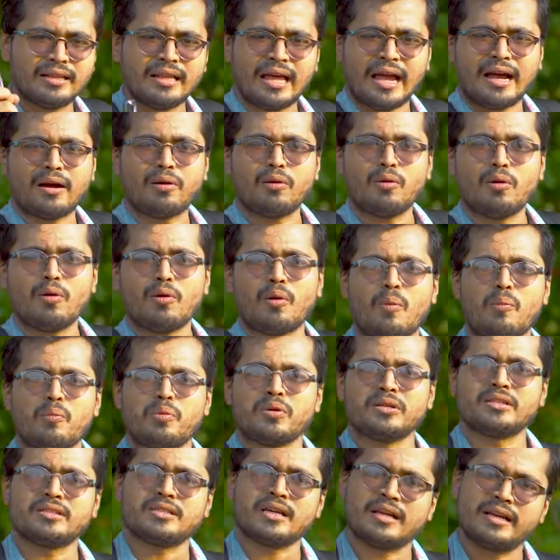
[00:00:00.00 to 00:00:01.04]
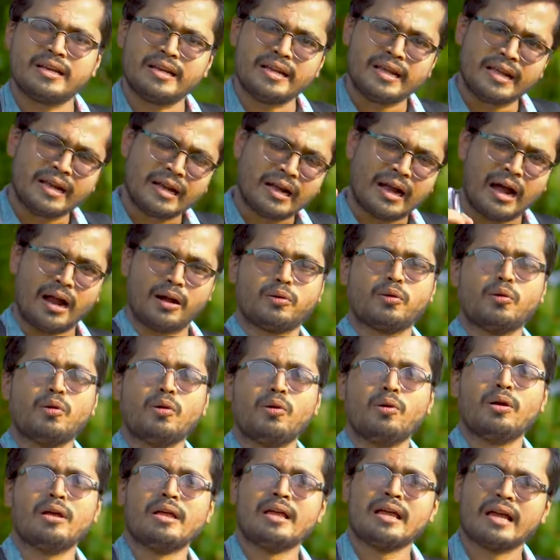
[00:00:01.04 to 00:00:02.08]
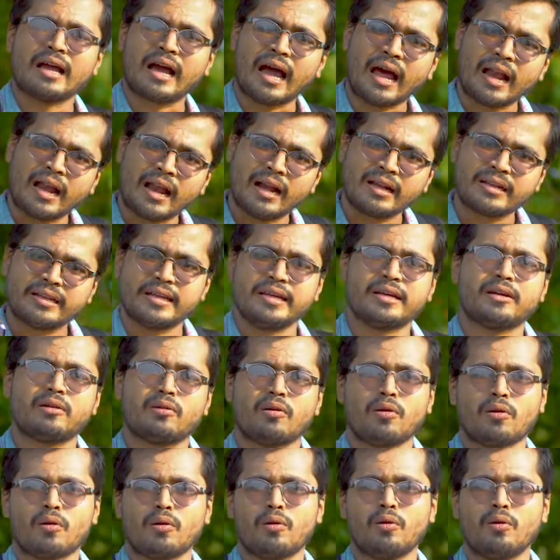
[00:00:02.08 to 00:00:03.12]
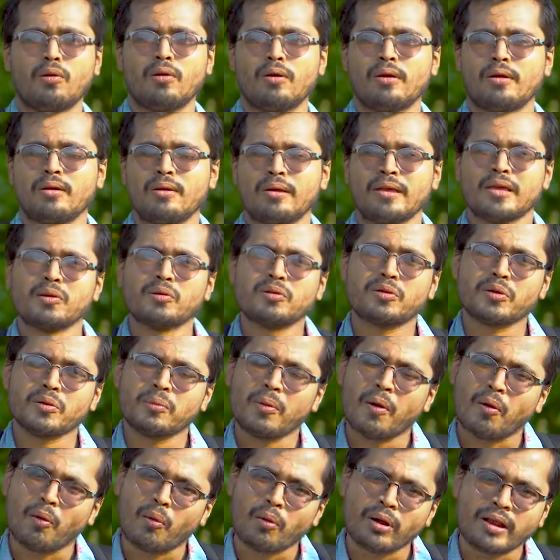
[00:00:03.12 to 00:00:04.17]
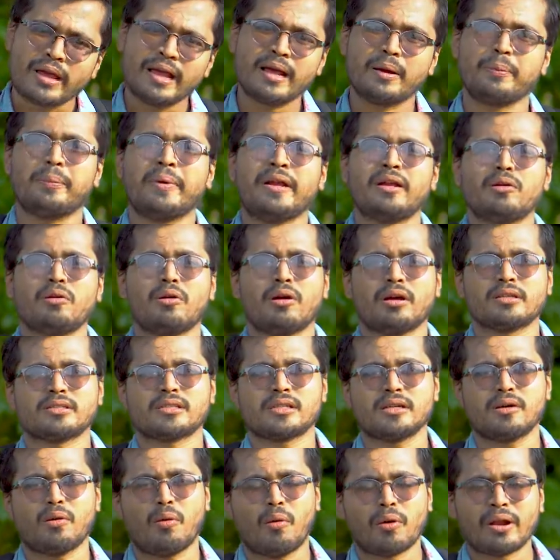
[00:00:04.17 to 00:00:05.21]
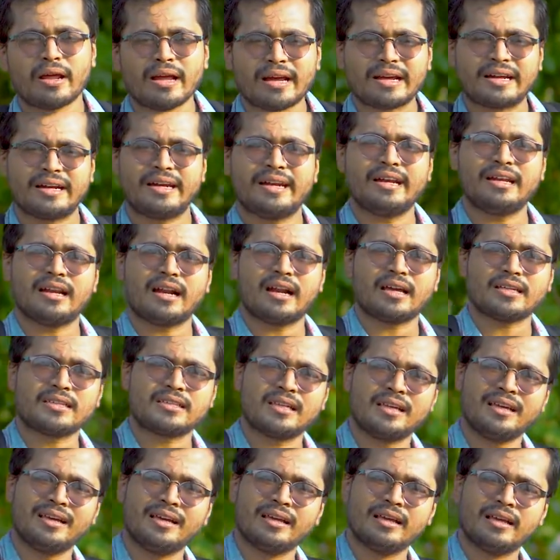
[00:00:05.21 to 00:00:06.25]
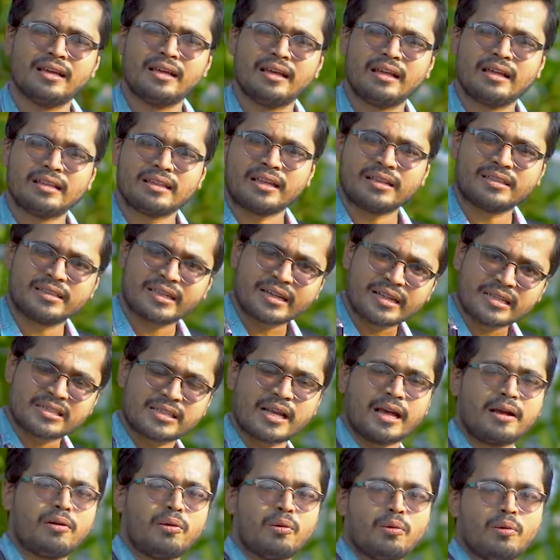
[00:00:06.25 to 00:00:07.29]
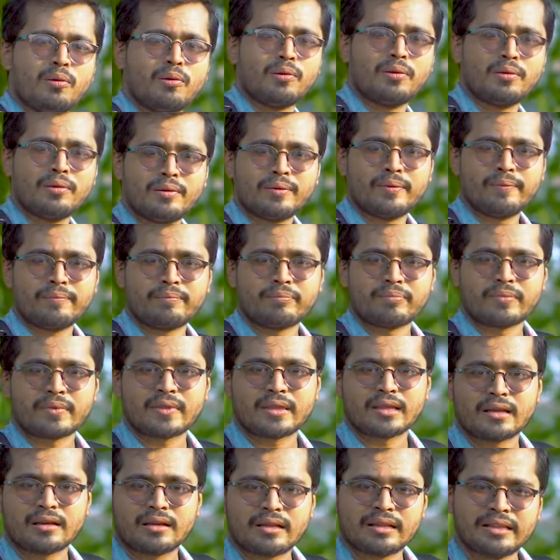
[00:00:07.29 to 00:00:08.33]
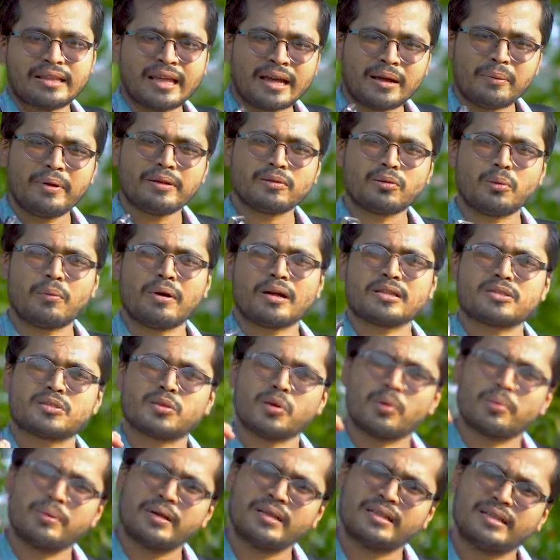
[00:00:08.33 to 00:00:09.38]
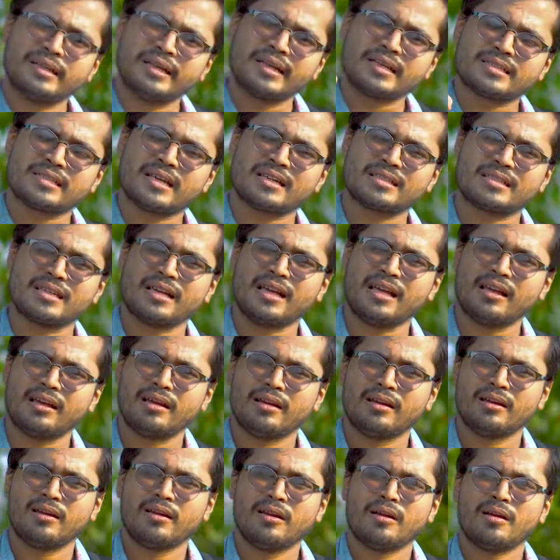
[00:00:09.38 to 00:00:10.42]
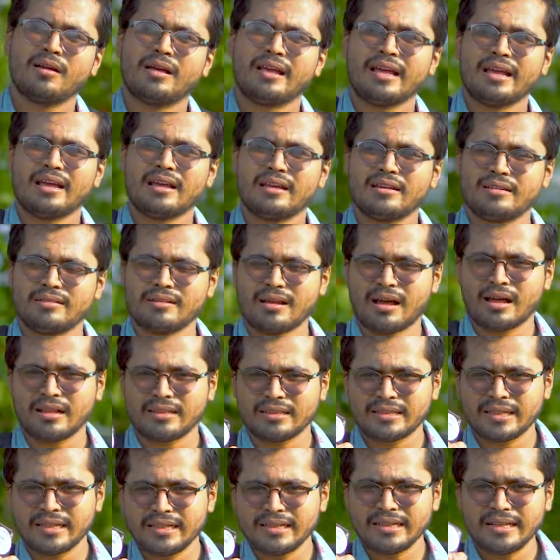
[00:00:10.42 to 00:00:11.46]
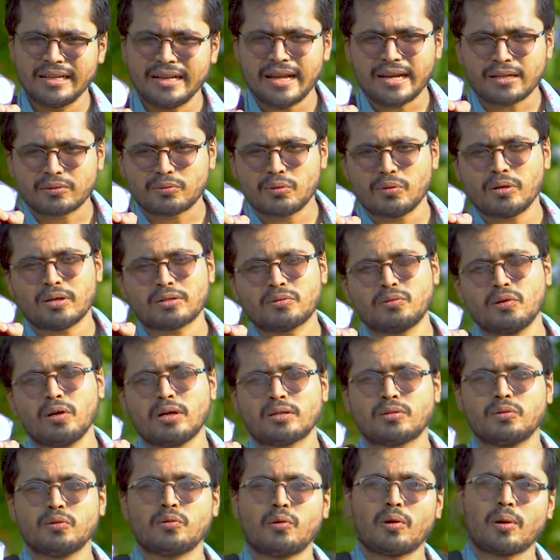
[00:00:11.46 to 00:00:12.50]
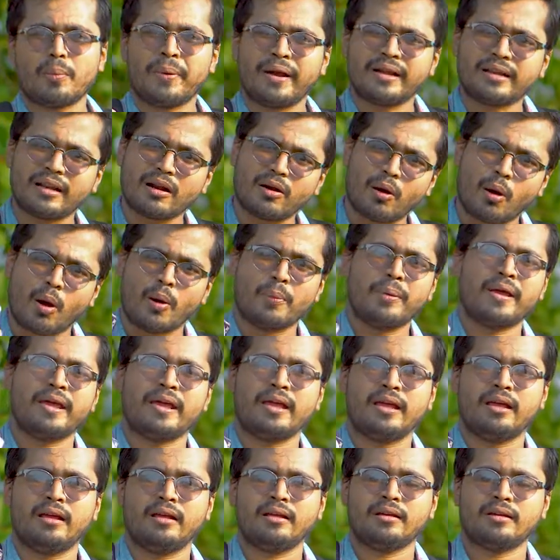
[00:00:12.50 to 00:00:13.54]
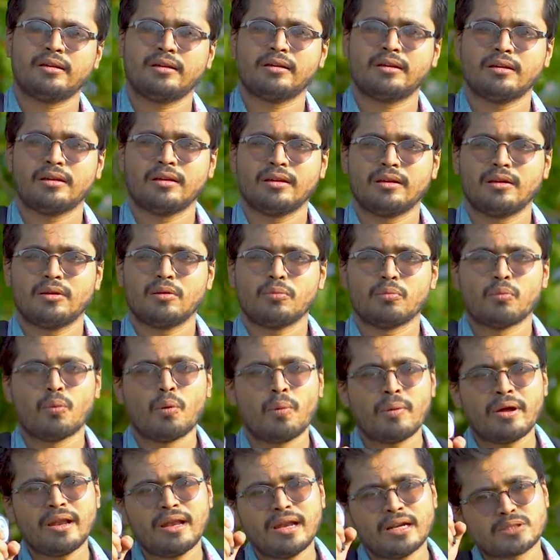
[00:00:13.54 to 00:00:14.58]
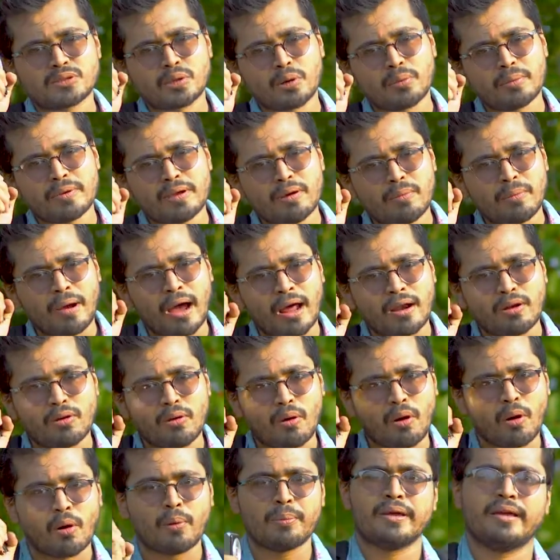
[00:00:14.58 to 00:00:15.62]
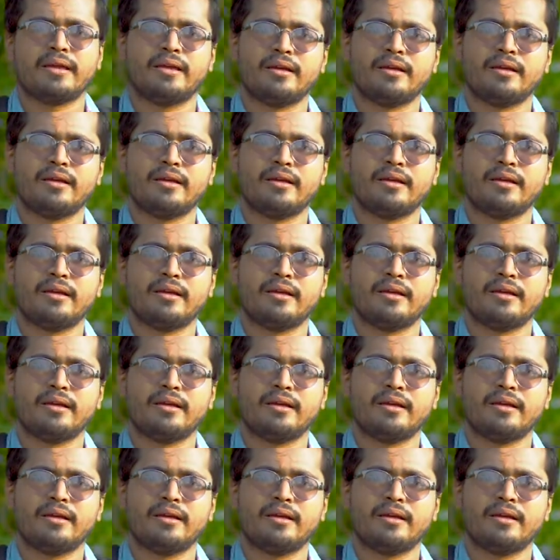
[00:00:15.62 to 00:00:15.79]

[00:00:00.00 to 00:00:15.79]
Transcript: দেখো কম্পোজিশান নিয়ে ঘাঁটো কালার ঠিক করো ইউটিউবে অনেক ভিডিও আছে অনেক ক্রিয়েটার আছে তাদের থেকে শেখো দেখবে তোমার ছবি দিনের শেষে দিন দিন একটু একটু একটু করে বেটার হবে মোবাইলের ছবিও ভালো হবে